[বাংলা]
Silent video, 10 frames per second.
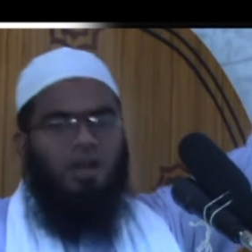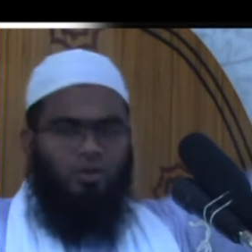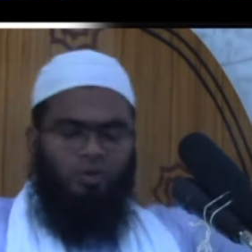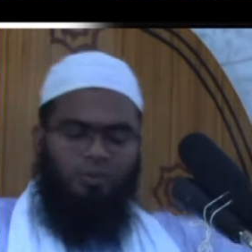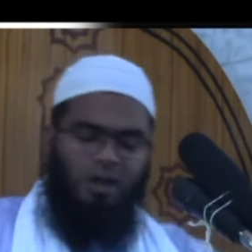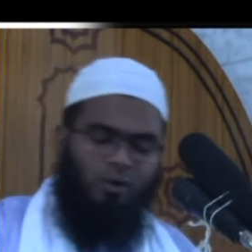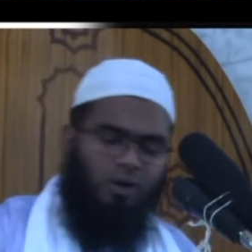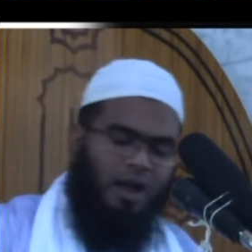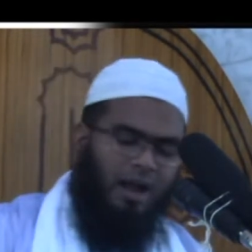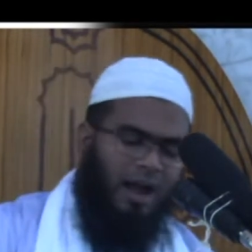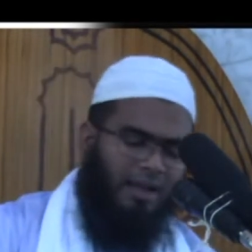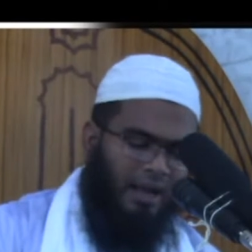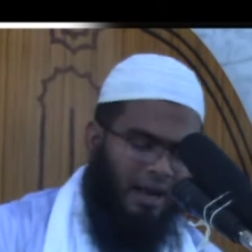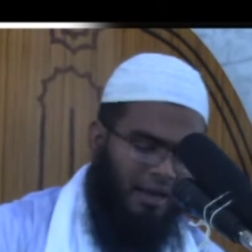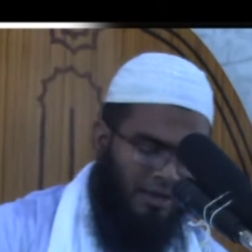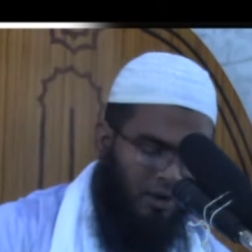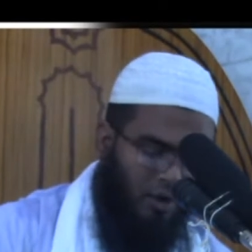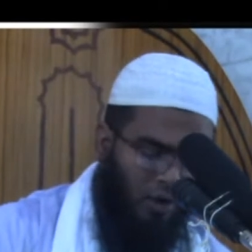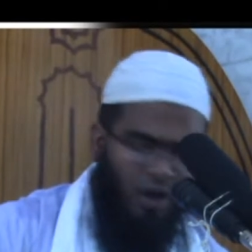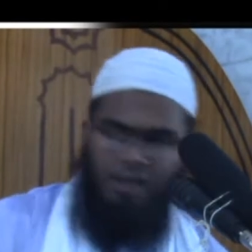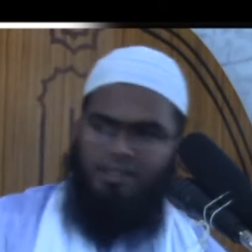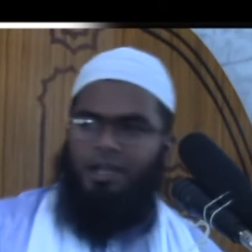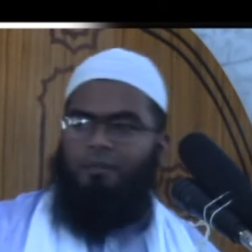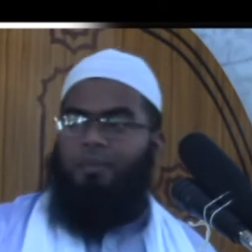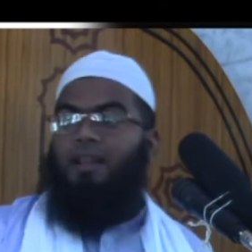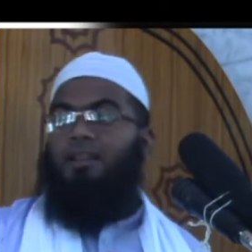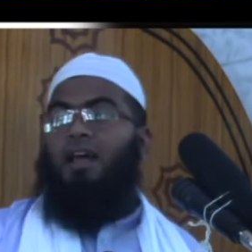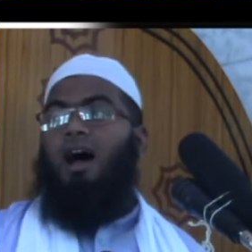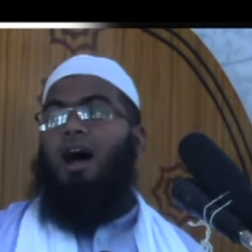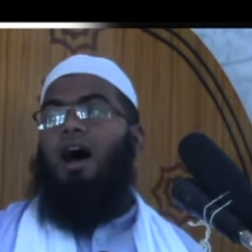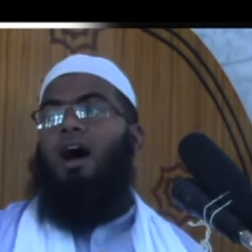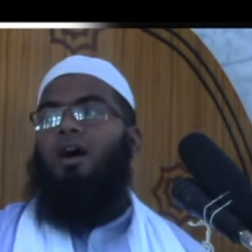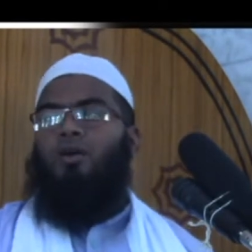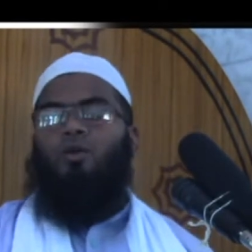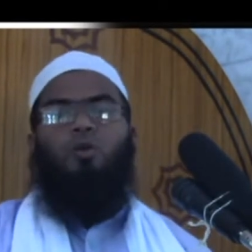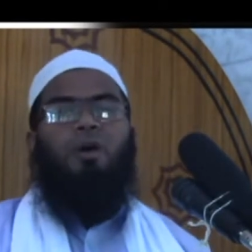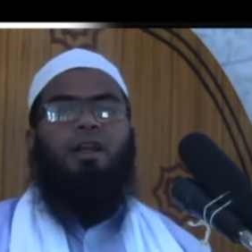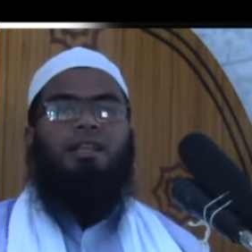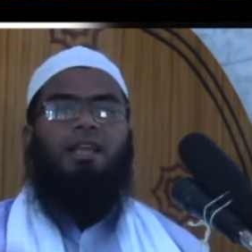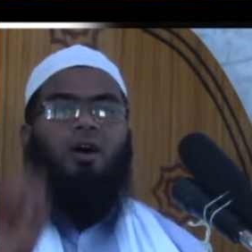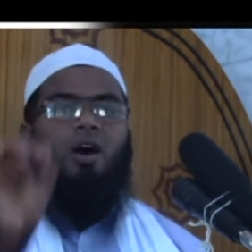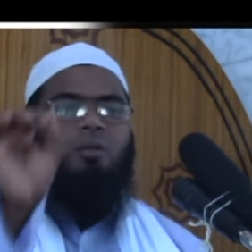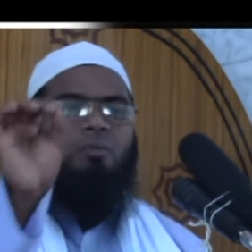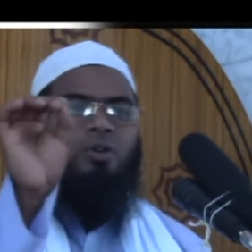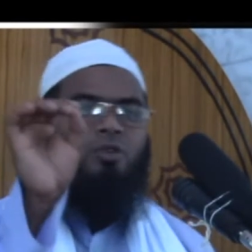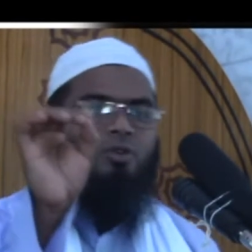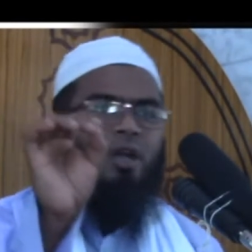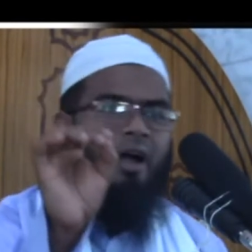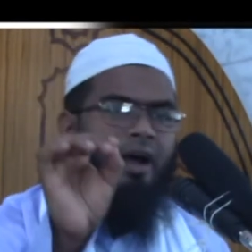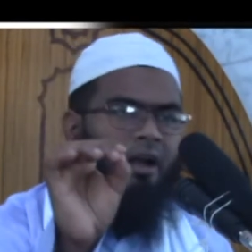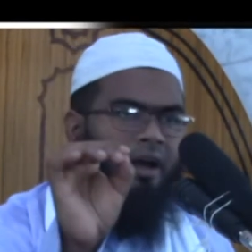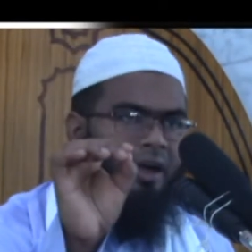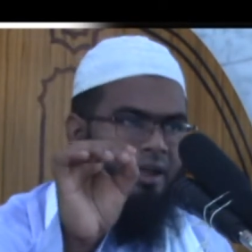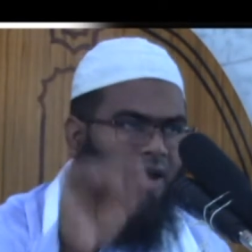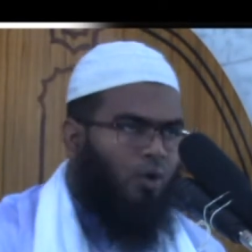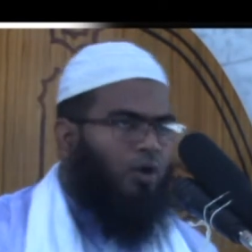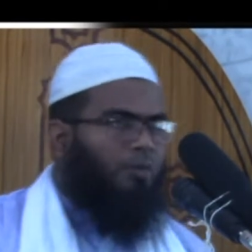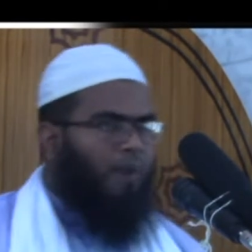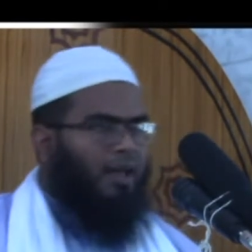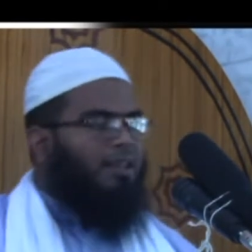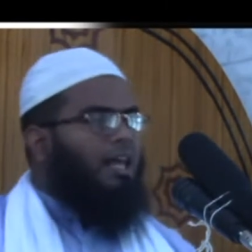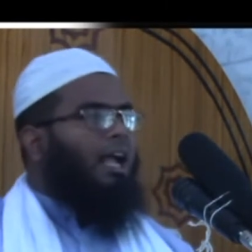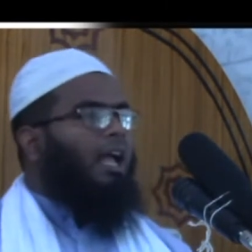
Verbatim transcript: তুমি এগুলা কাটাকাটি করো যেই বান্দা কুরবানি দেওয়ার মতো টাকা নাই ওই বান্দাকে